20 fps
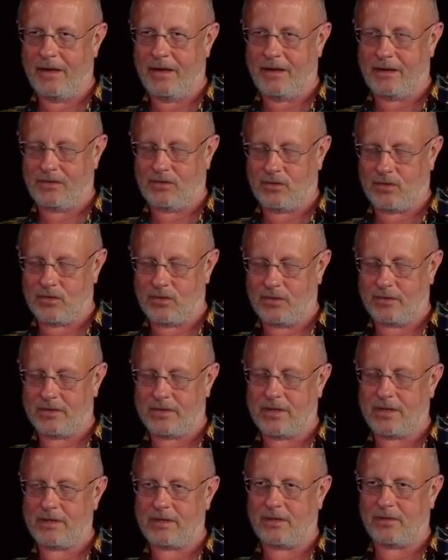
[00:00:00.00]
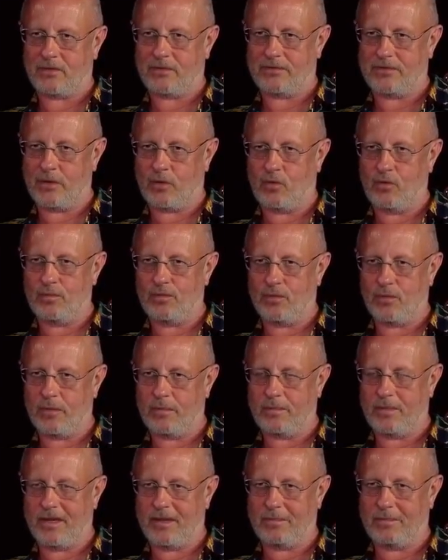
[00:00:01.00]
А то, что он сказал, что все купюры
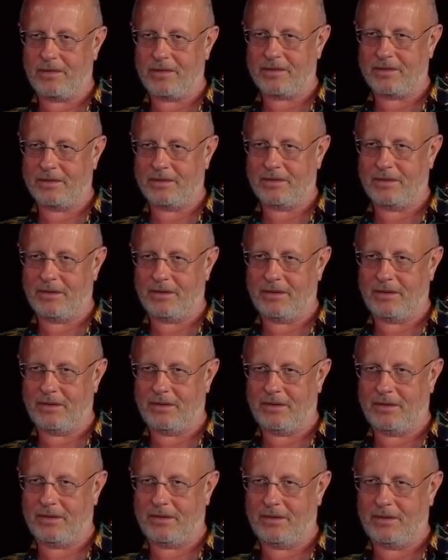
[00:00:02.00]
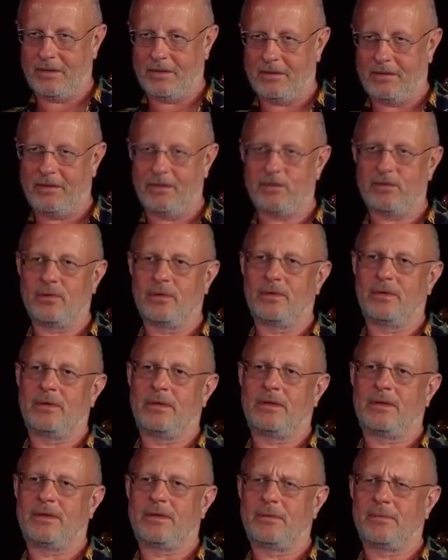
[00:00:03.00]
переписаны и не то
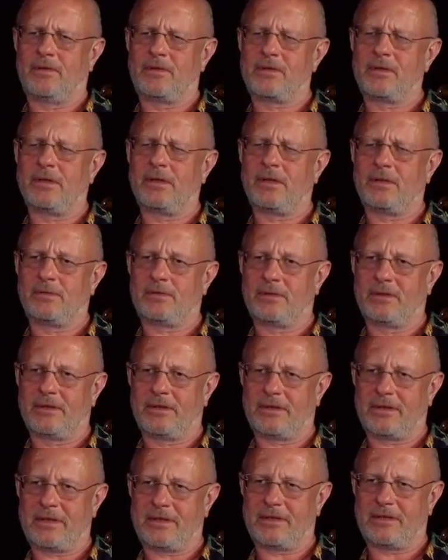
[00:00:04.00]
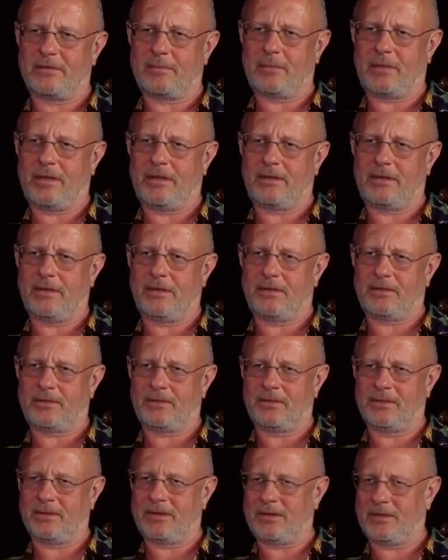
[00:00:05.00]
они там начинаются на 35 или
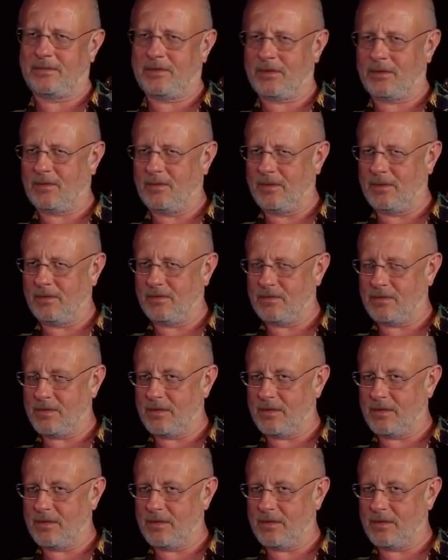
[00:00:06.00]
что-то там такое, я уже.